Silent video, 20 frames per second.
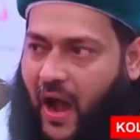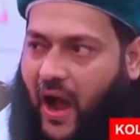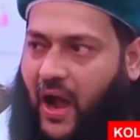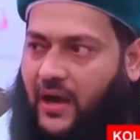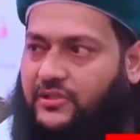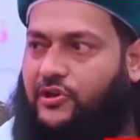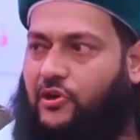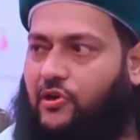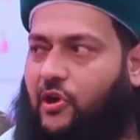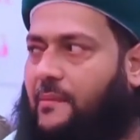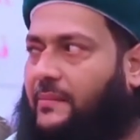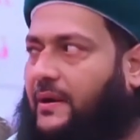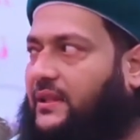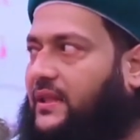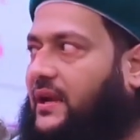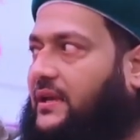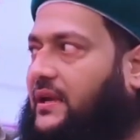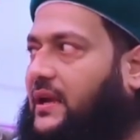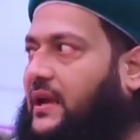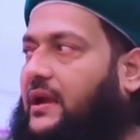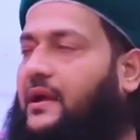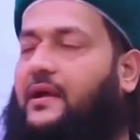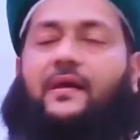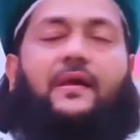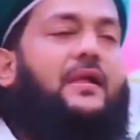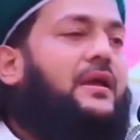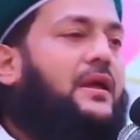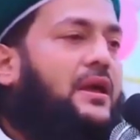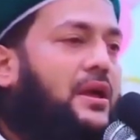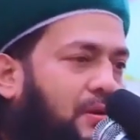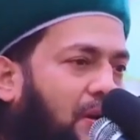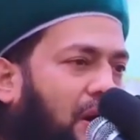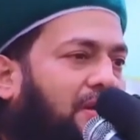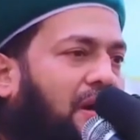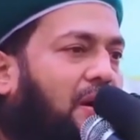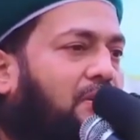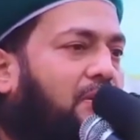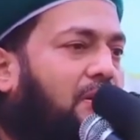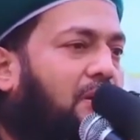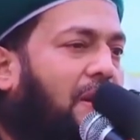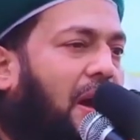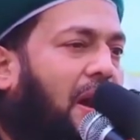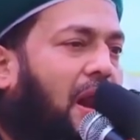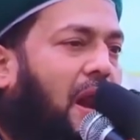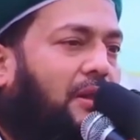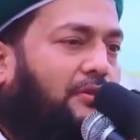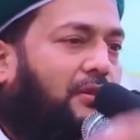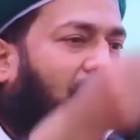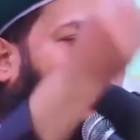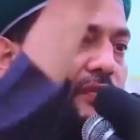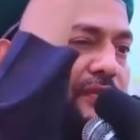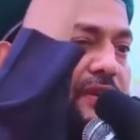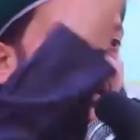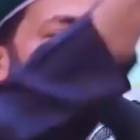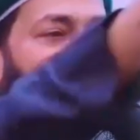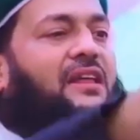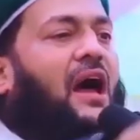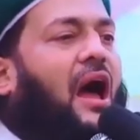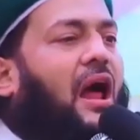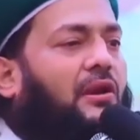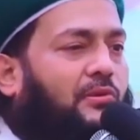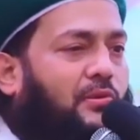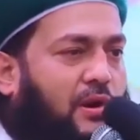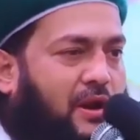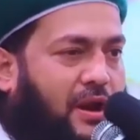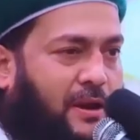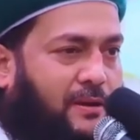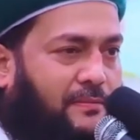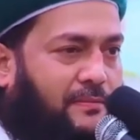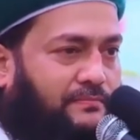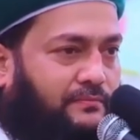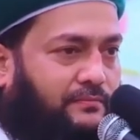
পাক যেন আমাদেরকে এই কথাগুলো মানার তৌফিক দান করেন